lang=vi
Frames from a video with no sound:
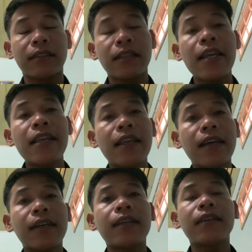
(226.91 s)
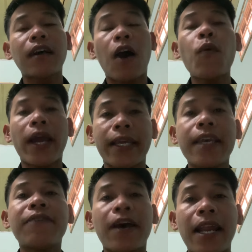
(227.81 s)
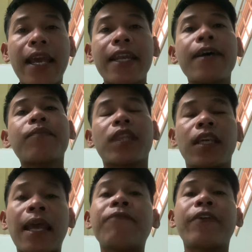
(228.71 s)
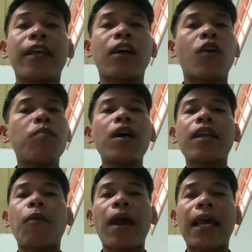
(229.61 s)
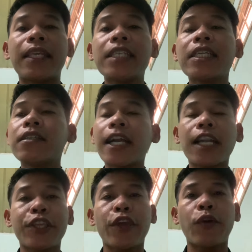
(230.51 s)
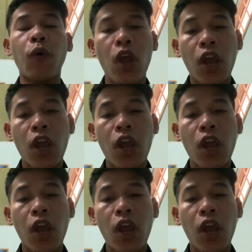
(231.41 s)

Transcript: đi ở ngoài kia về đây đó thì em việt là cũng đồng hành với sư rất là nhiều